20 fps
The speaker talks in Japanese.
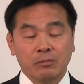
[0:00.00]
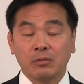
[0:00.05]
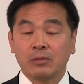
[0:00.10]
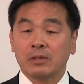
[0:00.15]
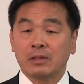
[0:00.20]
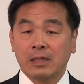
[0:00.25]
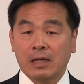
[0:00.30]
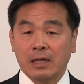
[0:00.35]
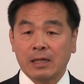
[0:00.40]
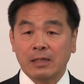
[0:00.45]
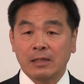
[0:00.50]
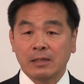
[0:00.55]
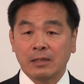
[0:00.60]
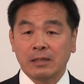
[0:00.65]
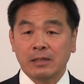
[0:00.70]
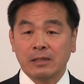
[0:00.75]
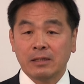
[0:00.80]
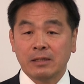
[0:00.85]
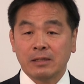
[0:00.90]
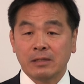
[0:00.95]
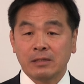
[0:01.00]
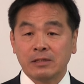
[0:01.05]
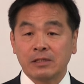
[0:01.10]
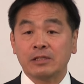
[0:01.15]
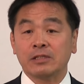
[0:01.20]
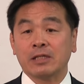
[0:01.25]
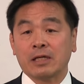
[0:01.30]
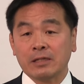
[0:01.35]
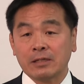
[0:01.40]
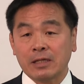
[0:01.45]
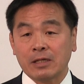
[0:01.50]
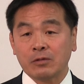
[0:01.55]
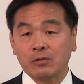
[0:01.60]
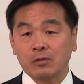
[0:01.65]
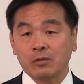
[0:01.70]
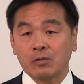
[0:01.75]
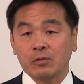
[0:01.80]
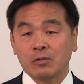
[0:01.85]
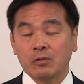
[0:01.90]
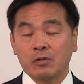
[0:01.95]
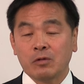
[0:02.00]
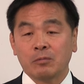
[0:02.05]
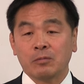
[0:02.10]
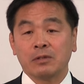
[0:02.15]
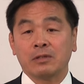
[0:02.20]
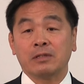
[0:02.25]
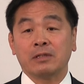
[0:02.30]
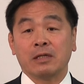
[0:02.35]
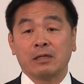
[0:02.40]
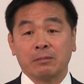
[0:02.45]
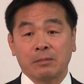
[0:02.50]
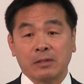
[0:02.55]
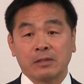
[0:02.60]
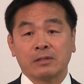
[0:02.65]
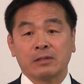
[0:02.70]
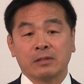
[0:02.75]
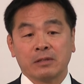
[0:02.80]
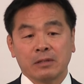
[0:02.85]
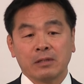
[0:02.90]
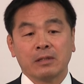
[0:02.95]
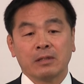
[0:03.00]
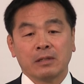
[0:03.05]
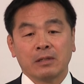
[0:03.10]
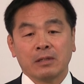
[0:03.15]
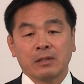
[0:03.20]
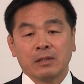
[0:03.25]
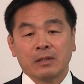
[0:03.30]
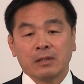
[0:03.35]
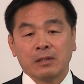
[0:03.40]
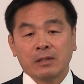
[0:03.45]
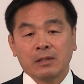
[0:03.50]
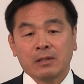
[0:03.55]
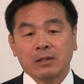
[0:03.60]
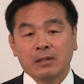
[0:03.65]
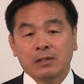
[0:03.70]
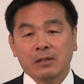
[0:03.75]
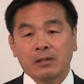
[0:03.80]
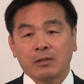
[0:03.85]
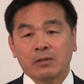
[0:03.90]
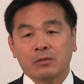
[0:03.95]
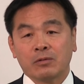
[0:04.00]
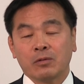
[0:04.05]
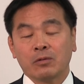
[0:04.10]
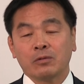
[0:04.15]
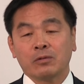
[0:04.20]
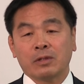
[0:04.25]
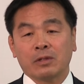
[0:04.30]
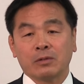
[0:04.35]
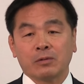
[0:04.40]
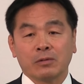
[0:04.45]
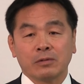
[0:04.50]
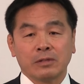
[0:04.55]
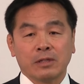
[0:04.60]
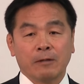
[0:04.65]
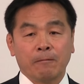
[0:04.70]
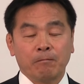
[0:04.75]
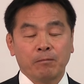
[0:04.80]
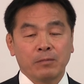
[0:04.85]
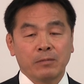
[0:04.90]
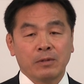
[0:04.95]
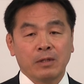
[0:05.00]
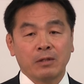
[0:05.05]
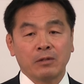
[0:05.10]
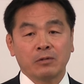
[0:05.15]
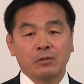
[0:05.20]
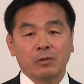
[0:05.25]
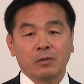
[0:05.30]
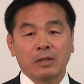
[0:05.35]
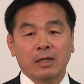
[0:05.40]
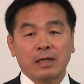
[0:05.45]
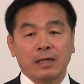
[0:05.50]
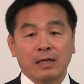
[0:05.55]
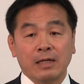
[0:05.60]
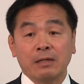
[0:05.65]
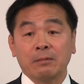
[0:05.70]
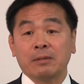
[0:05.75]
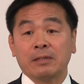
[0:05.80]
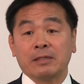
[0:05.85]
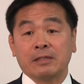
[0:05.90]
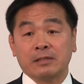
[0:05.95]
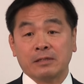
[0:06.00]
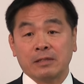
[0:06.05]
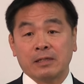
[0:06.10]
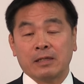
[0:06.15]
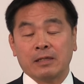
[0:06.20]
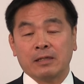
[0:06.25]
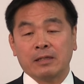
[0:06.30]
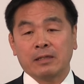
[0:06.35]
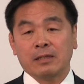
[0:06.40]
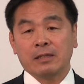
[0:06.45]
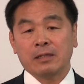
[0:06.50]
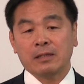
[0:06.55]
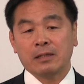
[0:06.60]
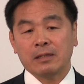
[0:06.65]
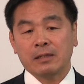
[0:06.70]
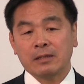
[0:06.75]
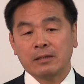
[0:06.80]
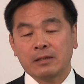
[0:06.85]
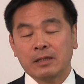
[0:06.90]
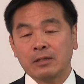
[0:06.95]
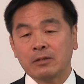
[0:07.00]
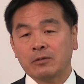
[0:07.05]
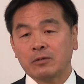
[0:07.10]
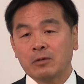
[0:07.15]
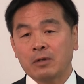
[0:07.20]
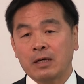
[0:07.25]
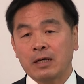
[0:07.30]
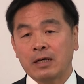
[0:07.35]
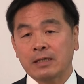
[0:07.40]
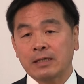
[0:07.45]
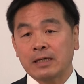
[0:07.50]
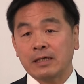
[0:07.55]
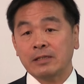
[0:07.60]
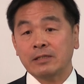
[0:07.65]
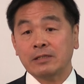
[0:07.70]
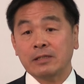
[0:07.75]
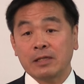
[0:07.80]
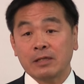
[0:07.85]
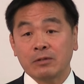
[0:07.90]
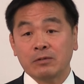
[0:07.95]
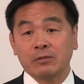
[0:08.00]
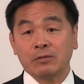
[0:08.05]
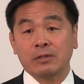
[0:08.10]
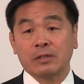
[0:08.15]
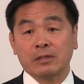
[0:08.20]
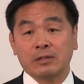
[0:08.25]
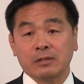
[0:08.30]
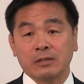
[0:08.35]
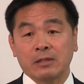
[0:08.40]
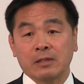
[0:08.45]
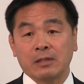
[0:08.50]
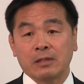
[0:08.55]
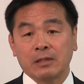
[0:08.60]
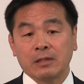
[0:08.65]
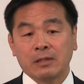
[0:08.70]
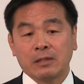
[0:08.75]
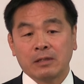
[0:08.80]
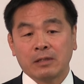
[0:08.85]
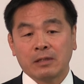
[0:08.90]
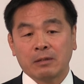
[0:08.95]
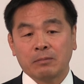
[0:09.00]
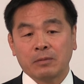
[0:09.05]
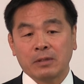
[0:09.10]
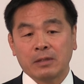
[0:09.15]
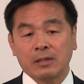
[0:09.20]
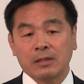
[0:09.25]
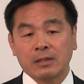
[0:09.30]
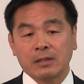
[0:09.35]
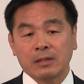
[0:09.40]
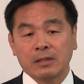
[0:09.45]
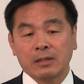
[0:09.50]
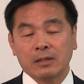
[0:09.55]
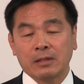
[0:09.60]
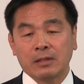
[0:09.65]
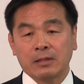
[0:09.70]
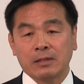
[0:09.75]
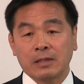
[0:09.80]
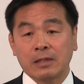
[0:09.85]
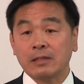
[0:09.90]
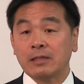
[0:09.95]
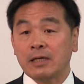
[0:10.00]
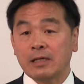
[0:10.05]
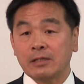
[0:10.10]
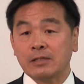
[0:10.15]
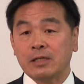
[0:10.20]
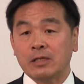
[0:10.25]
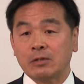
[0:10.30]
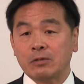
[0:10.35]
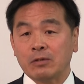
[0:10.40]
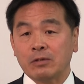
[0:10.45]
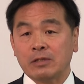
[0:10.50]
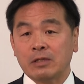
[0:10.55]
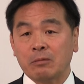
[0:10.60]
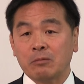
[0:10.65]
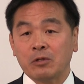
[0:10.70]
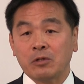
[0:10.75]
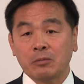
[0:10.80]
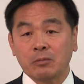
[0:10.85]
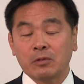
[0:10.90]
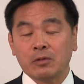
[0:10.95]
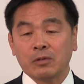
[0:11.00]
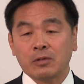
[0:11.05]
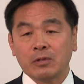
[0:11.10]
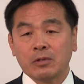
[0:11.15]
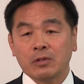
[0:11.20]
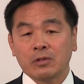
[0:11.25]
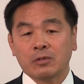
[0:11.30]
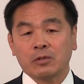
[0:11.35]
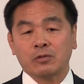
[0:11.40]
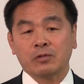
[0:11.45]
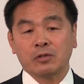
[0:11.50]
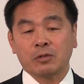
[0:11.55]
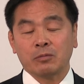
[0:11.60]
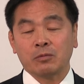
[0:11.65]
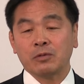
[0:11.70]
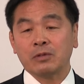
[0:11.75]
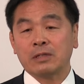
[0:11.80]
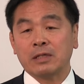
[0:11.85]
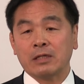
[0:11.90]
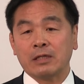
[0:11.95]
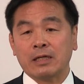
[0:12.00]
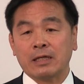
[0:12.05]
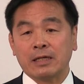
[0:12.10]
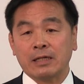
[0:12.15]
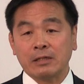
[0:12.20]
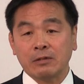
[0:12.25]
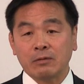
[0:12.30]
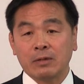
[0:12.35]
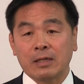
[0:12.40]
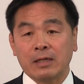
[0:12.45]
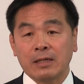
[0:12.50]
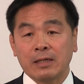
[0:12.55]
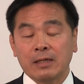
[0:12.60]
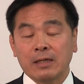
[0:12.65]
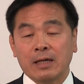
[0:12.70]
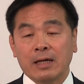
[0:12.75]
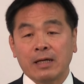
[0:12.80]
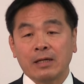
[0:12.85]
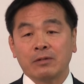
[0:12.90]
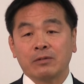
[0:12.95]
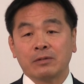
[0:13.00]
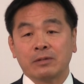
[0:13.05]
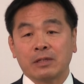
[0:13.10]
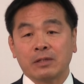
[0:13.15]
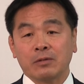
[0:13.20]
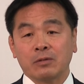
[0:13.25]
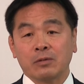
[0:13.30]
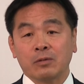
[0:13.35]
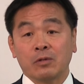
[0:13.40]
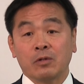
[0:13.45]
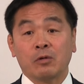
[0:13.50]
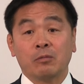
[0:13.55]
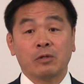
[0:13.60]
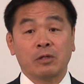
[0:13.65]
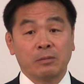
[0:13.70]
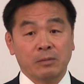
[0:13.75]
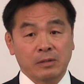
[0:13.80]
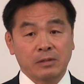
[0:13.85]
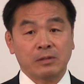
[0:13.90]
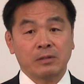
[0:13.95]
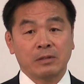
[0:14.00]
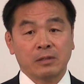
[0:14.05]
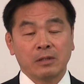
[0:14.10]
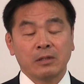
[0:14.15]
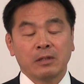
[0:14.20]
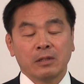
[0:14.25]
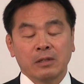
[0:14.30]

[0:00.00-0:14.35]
文化資産だと思っています。ということは当然伝統があればですね、伝統を破壊していくですね、やっぱり現代性といったものも一つの文化の中には入るんだと思います。